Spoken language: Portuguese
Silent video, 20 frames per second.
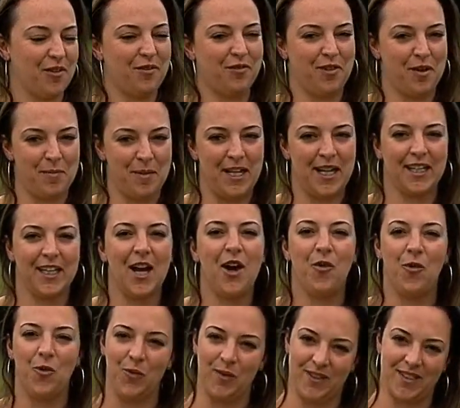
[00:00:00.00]
em Família
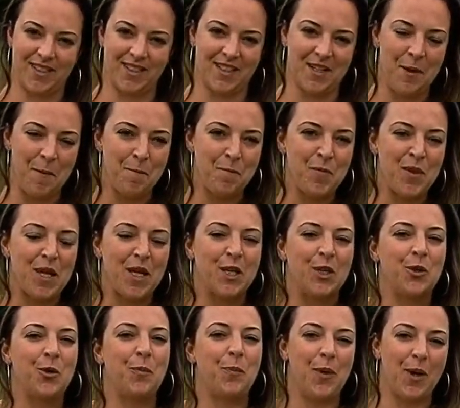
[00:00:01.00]
na UX
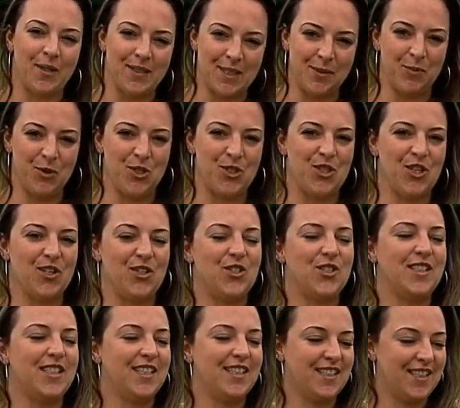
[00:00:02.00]
no próximo dia
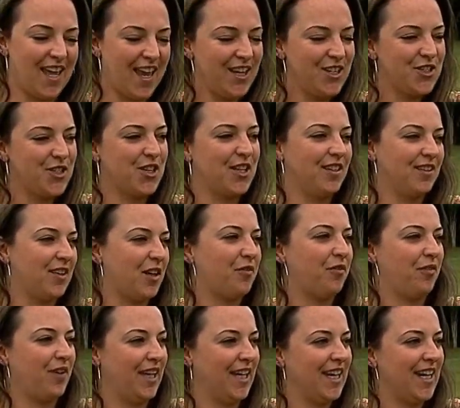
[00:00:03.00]
17,
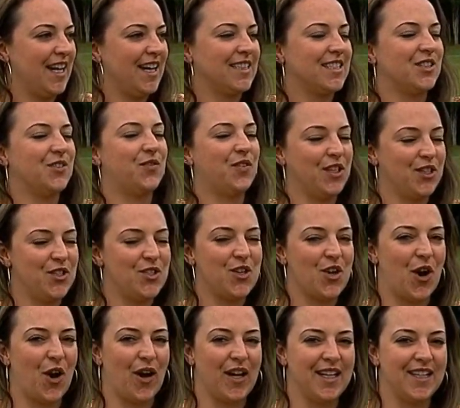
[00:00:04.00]
quinta-feira, às
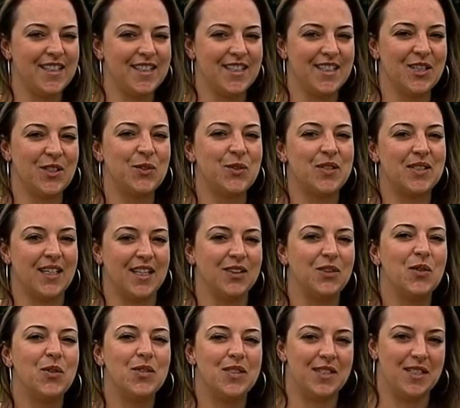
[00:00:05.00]
20 horas, no
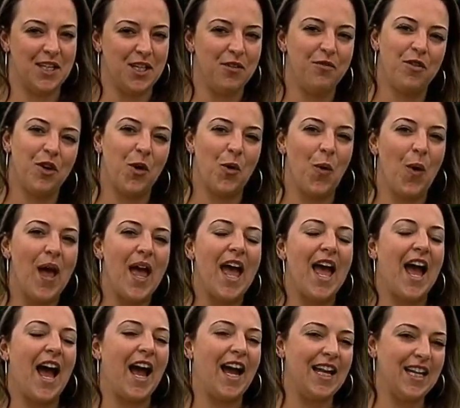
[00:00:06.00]
Centro Cívico,
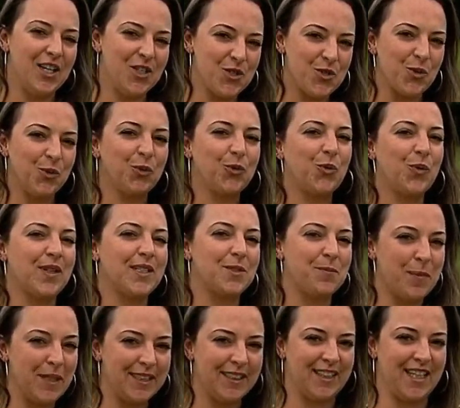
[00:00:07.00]
ali junto às
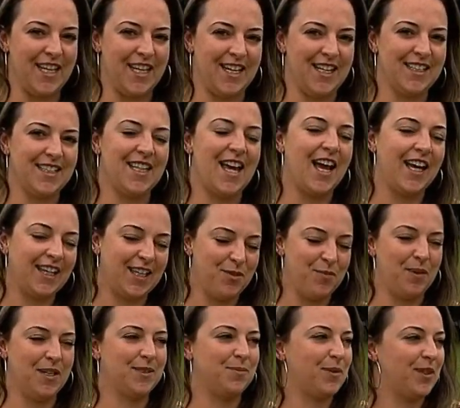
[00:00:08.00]
bandeiras,
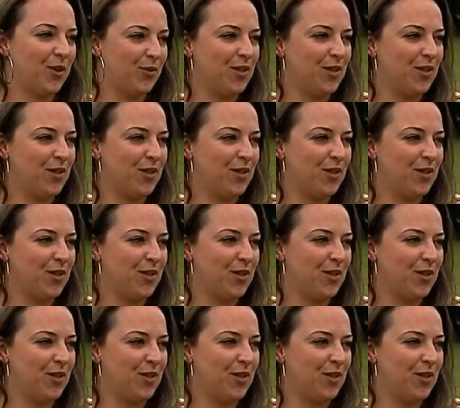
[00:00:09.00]
aqui mesmo na